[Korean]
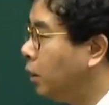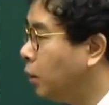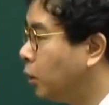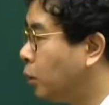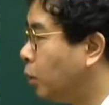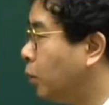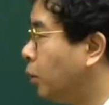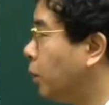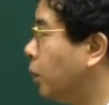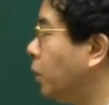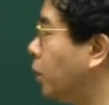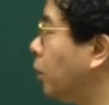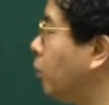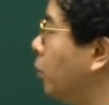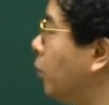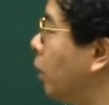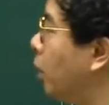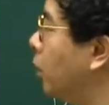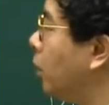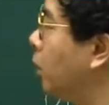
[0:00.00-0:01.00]
이쪽의
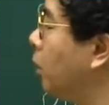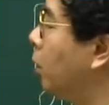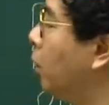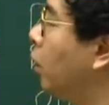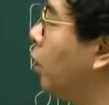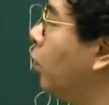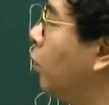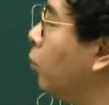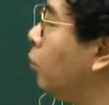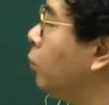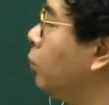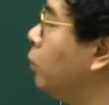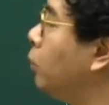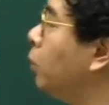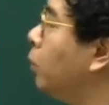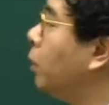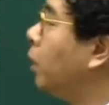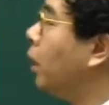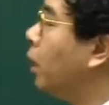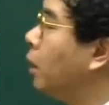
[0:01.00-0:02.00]
경우에는
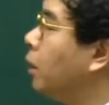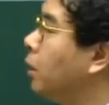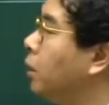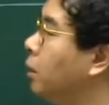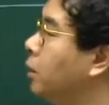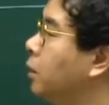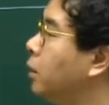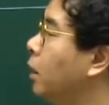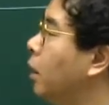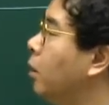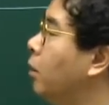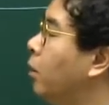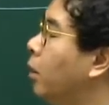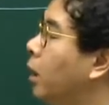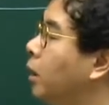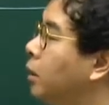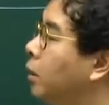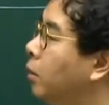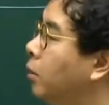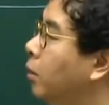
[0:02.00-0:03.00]
운송계약을
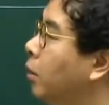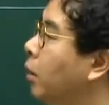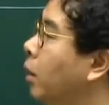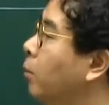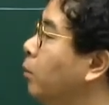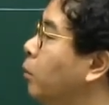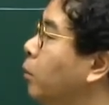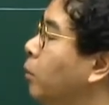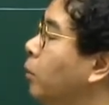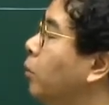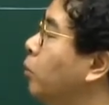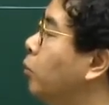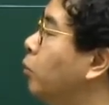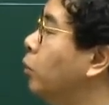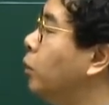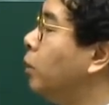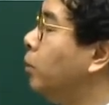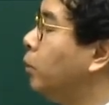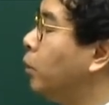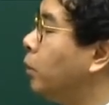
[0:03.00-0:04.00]
셀러가 체결함으로
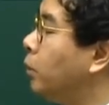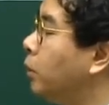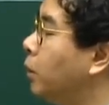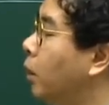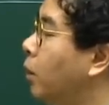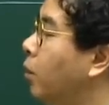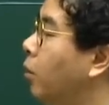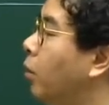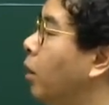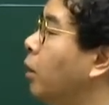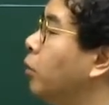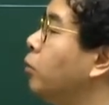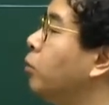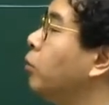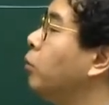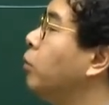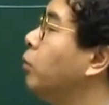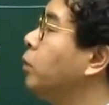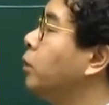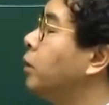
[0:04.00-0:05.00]
운임도 셀러
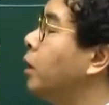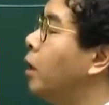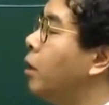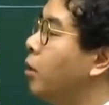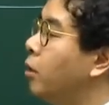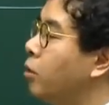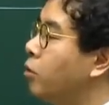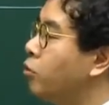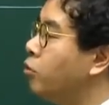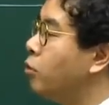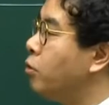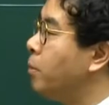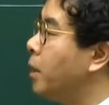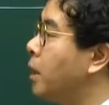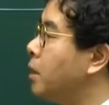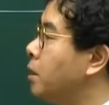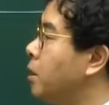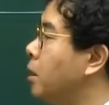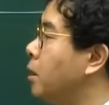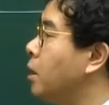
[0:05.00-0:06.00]
가지고 셀러는
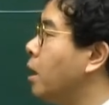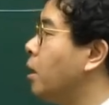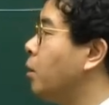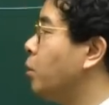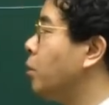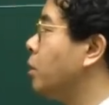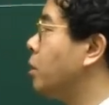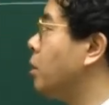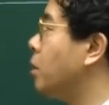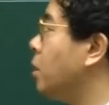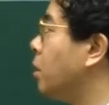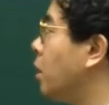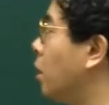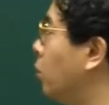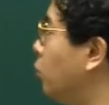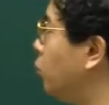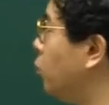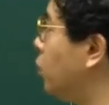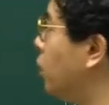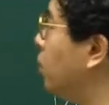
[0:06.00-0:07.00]
출발지에 살고
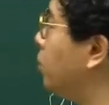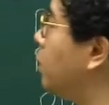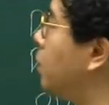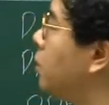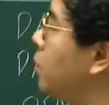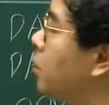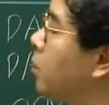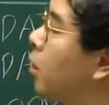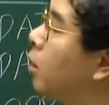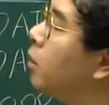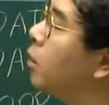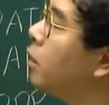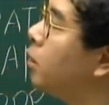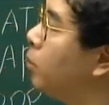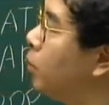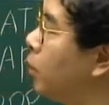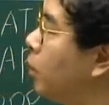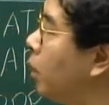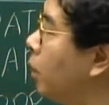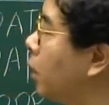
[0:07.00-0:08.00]
있으니까 운임은
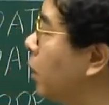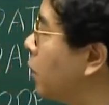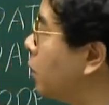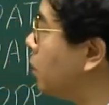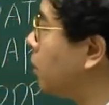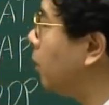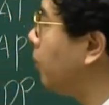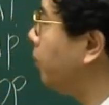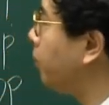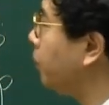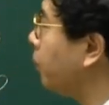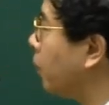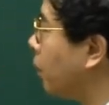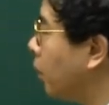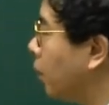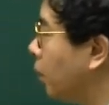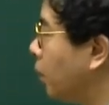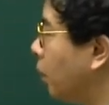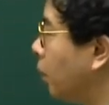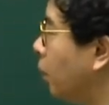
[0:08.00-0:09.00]
선급이 되겠죠.
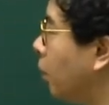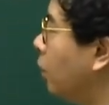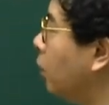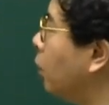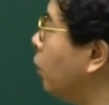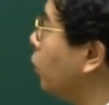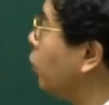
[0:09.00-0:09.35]
그래서